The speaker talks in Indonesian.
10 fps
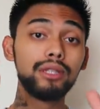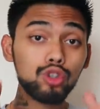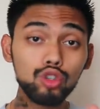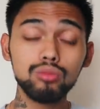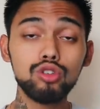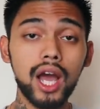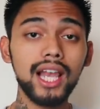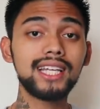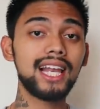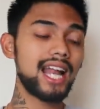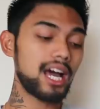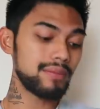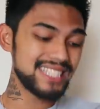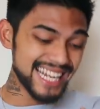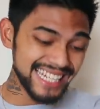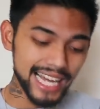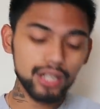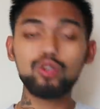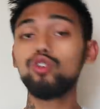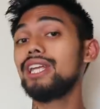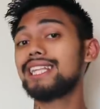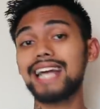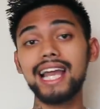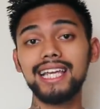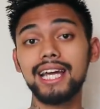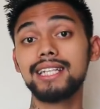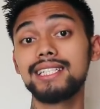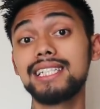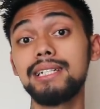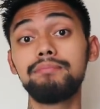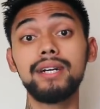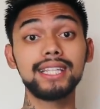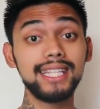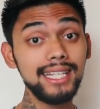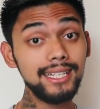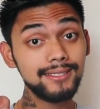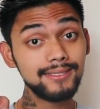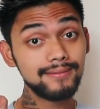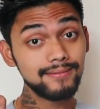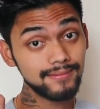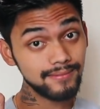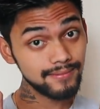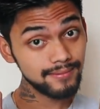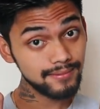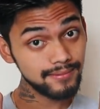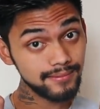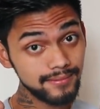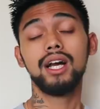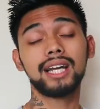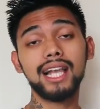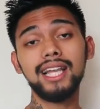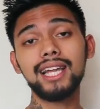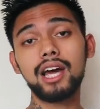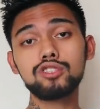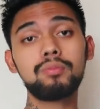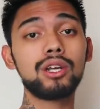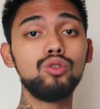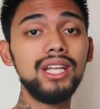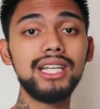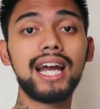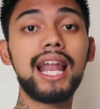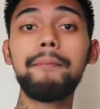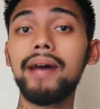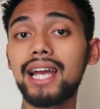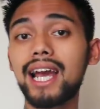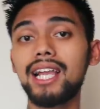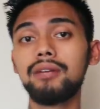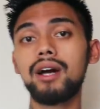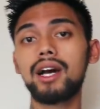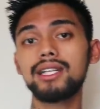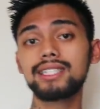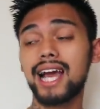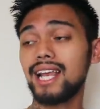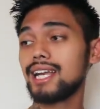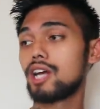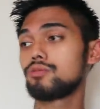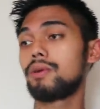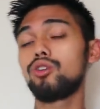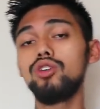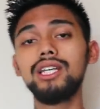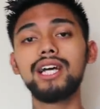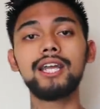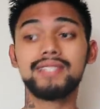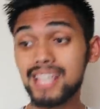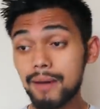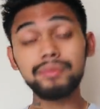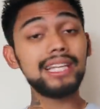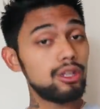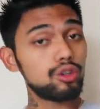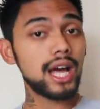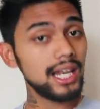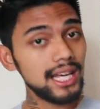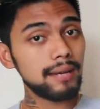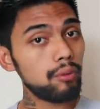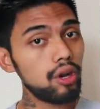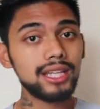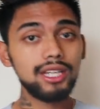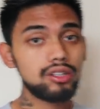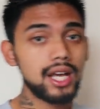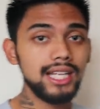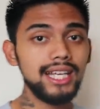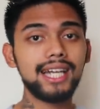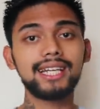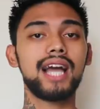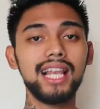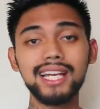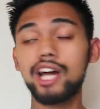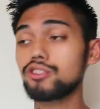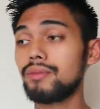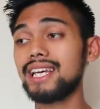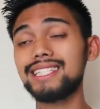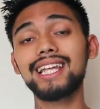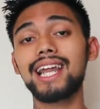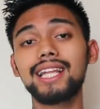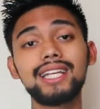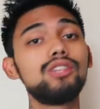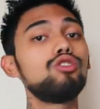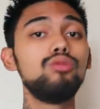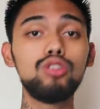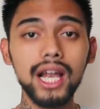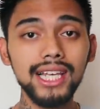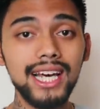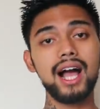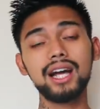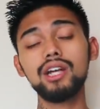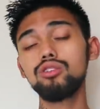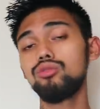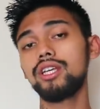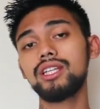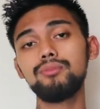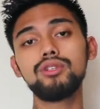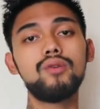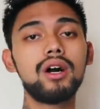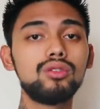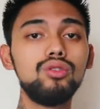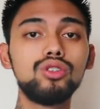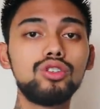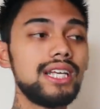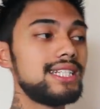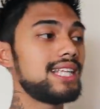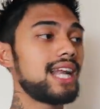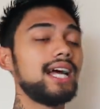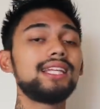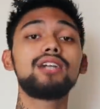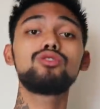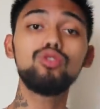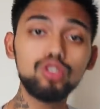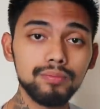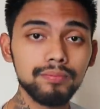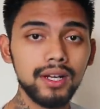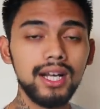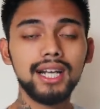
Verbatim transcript: membentuk tubuh kalian, kalian akan menjadikan kulit kalian seperti Kalian harus peduli dengan apa yang kalian makan. Kalian harus peduli dengan jam tidur kalian, pola tidur kalian. Kalian harus mengistirahatkan tubuh kalian agar tubuh kita punya waktu untuk istirahat yang cukup.